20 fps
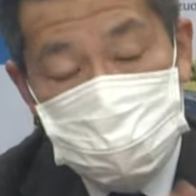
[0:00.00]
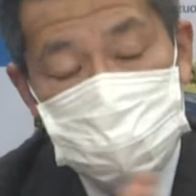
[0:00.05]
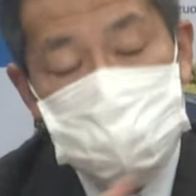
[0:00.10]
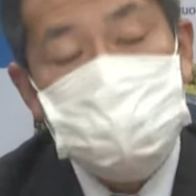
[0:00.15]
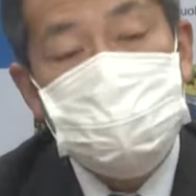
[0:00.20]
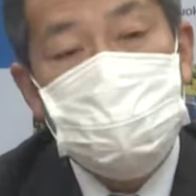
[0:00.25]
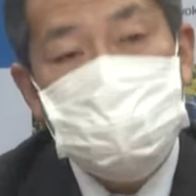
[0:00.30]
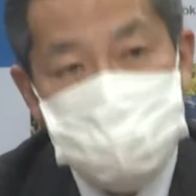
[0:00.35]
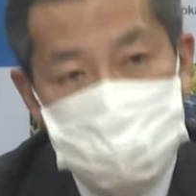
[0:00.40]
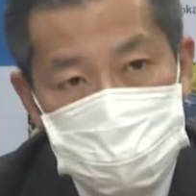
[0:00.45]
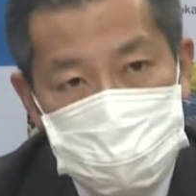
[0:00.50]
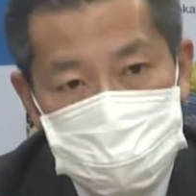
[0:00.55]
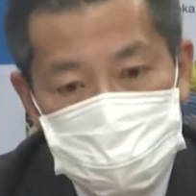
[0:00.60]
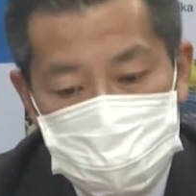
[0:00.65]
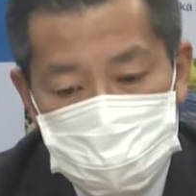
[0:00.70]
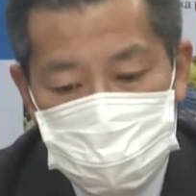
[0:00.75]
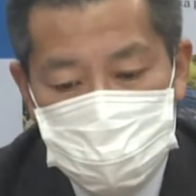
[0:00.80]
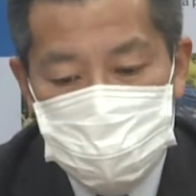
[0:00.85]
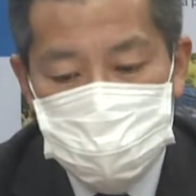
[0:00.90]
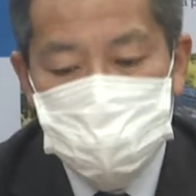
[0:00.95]
石川さん
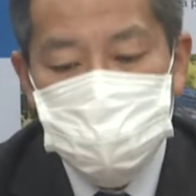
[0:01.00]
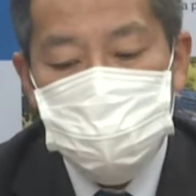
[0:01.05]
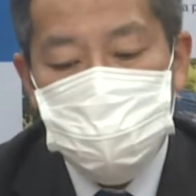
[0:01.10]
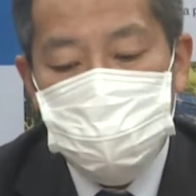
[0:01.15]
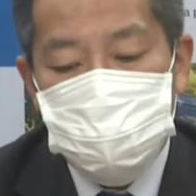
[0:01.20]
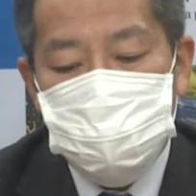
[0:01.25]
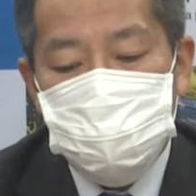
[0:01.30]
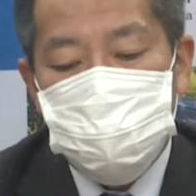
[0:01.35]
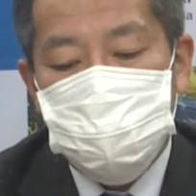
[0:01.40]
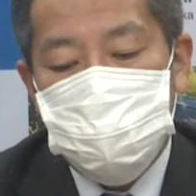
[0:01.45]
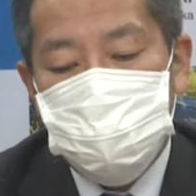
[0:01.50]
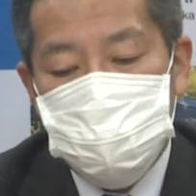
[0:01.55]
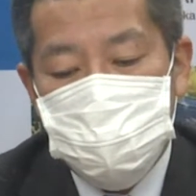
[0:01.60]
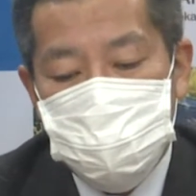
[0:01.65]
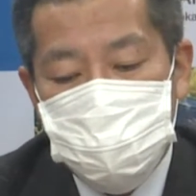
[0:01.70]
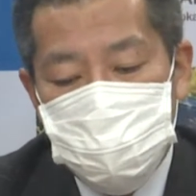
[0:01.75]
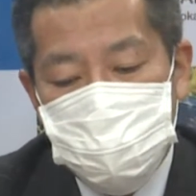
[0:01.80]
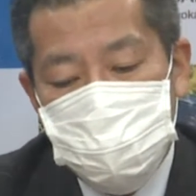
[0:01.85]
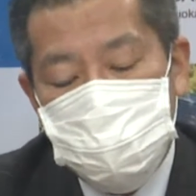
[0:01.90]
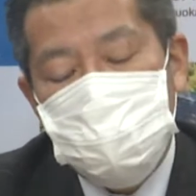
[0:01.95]
の
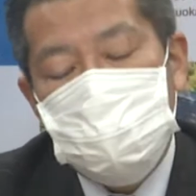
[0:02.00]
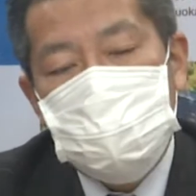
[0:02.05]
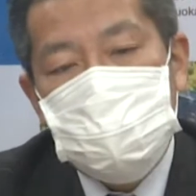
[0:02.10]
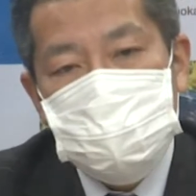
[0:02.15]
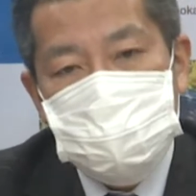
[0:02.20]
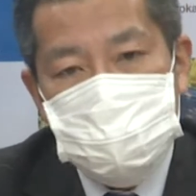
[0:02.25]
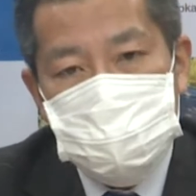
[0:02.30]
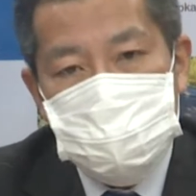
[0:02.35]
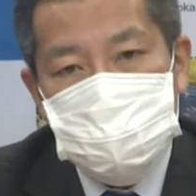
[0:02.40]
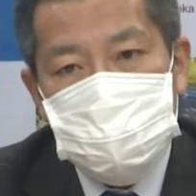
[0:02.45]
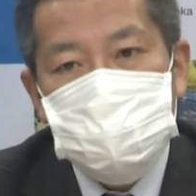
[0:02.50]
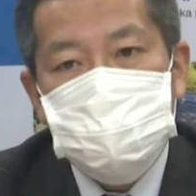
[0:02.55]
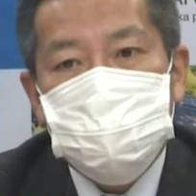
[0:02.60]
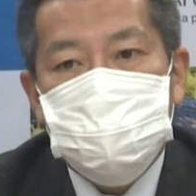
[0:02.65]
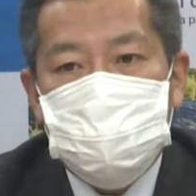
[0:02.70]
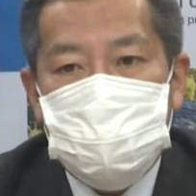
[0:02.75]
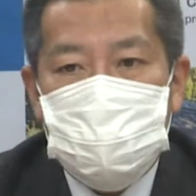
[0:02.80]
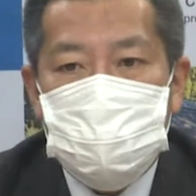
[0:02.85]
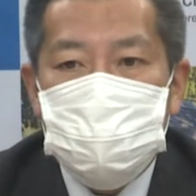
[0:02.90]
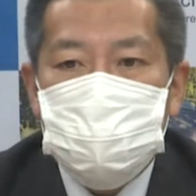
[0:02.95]
お話だと
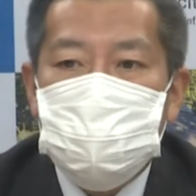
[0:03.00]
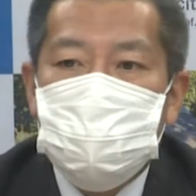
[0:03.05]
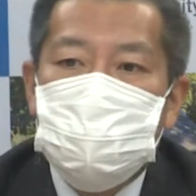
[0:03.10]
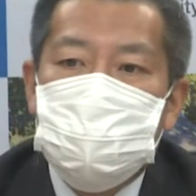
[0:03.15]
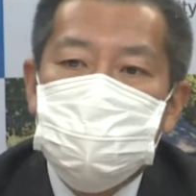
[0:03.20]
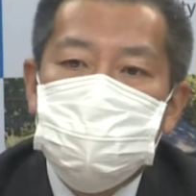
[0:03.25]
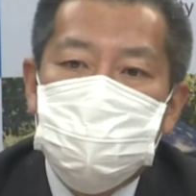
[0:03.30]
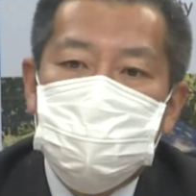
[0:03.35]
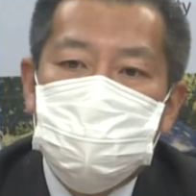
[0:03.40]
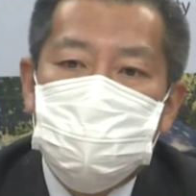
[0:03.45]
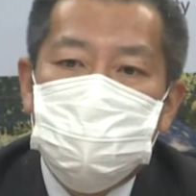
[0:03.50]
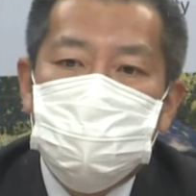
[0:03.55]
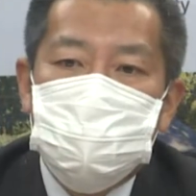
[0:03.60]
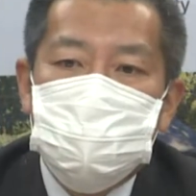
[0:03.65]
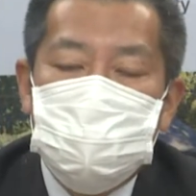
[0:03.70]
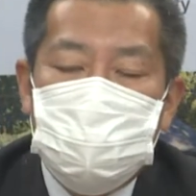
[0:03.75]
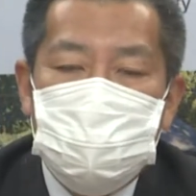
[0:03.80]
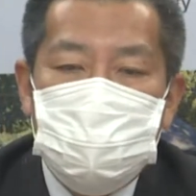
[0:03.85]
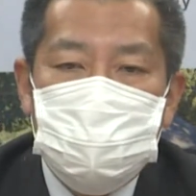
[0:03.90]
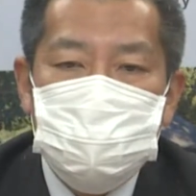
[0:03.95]
かな
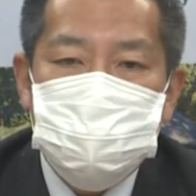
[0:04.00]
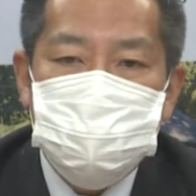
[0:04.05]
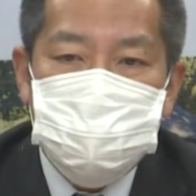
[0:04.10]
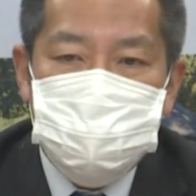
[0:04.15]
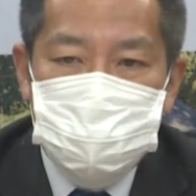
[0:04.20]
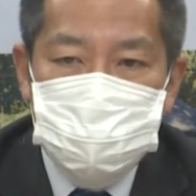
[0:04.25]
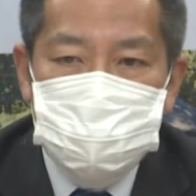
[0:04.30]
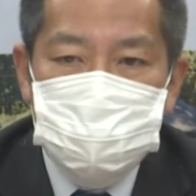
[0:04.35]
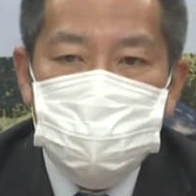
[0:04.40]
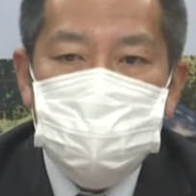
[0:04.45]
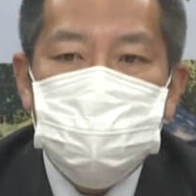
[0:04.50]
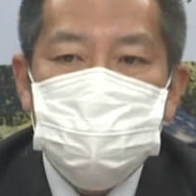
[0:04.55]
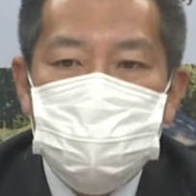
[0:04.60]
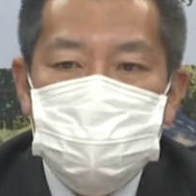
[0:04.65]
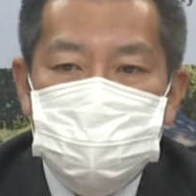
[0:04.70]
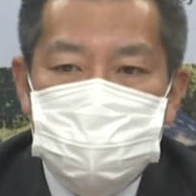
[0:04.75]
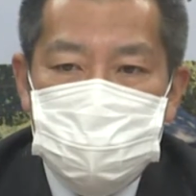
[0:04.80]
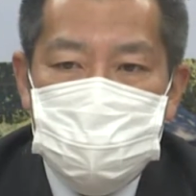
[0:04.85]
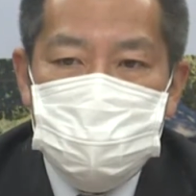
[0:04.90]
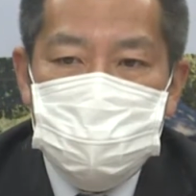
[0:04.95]
かなかずっとっていうのもで
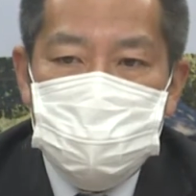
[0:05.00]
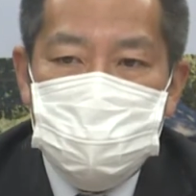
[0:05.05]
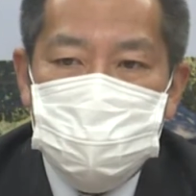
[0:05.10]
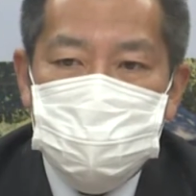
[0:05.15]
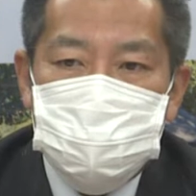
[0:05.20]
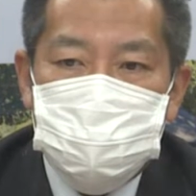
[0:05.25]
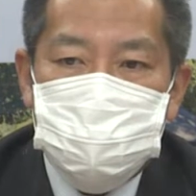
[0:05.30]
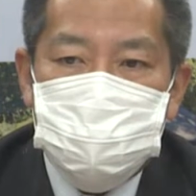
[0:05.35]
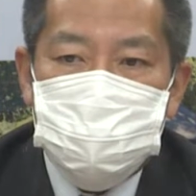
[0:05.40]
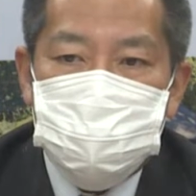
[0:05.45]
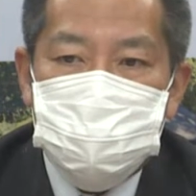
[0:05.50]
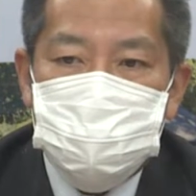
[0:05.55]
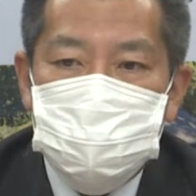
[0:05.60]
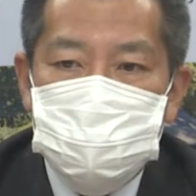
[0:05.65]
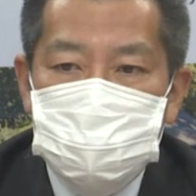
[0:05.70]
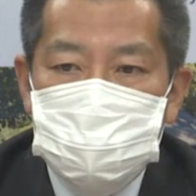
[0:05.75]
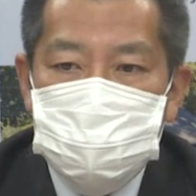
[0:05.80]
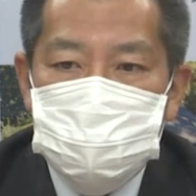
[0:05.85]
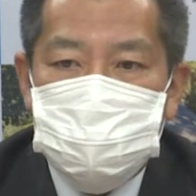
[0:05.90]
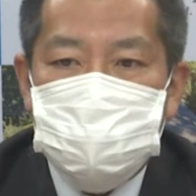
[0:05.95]
すね、
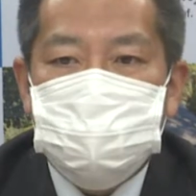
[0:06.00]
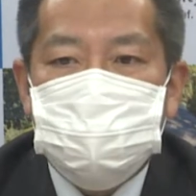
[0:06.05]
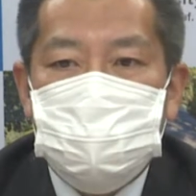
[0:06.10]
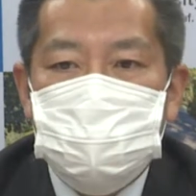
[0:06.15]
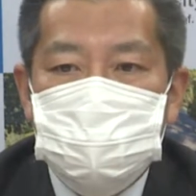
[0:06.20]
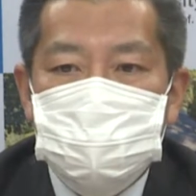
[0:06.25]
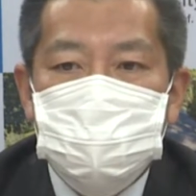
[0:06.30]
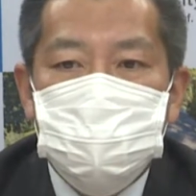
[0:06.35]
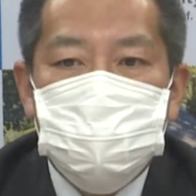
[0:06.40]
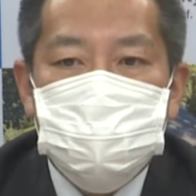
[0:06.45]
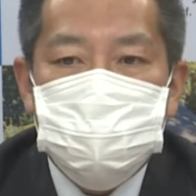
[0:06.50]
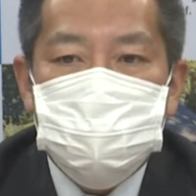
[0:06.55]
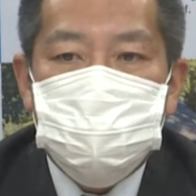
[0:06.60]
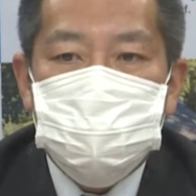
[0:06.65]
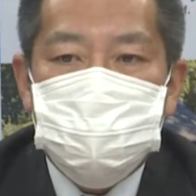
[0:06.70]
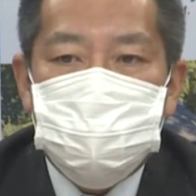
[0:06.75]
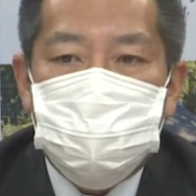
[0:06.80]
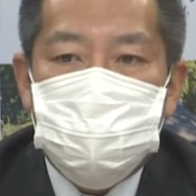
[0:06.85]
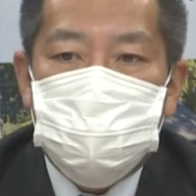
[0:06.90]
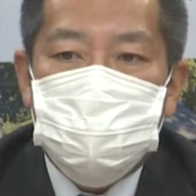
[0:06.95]
さすがにもう
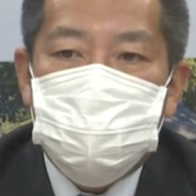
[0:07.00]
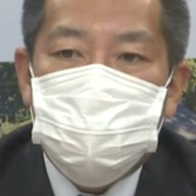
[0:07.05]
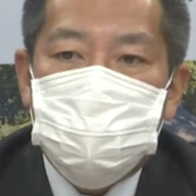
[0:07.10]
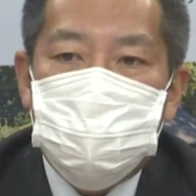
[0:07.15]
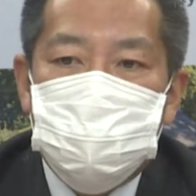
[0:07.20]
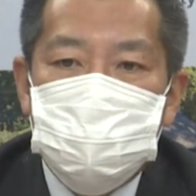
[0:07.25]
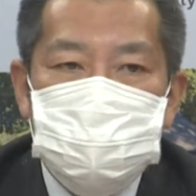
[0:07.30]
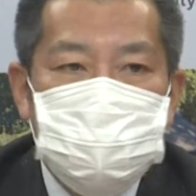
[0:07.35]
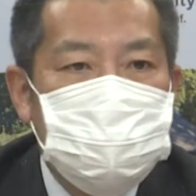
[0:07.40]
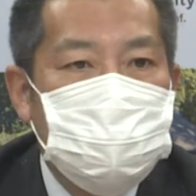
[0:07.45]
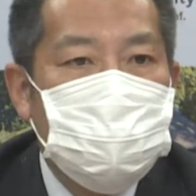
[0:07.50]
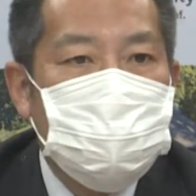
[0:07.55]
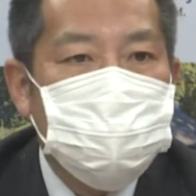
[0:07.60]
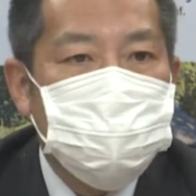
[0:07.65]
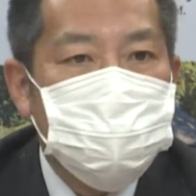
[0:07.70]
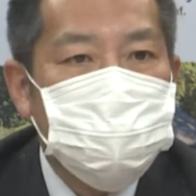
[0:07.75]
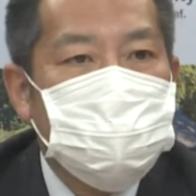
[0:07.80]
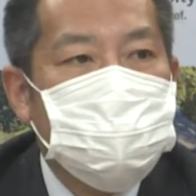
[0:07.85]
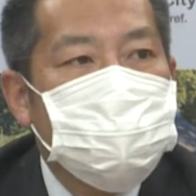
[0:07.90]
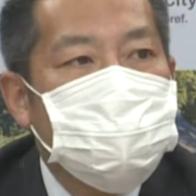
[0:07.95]
相当疲弊
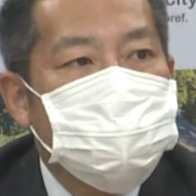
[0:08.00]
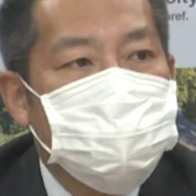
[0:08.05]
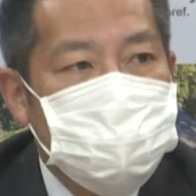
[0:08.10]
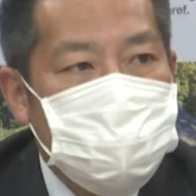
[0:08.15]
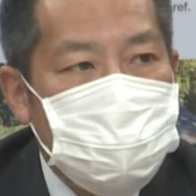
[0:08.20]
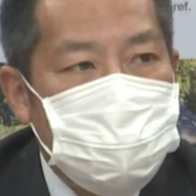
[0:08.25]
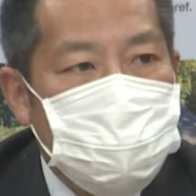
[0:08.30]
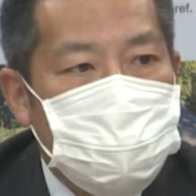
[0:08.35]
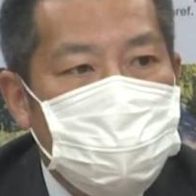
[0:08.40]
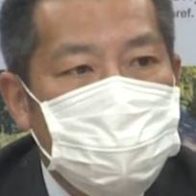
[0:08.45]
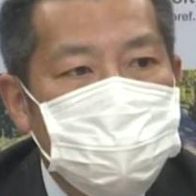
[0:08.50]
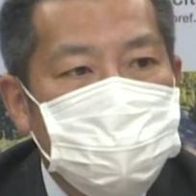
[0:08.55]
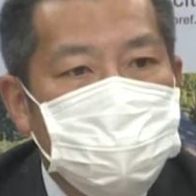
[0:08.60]
というかですね、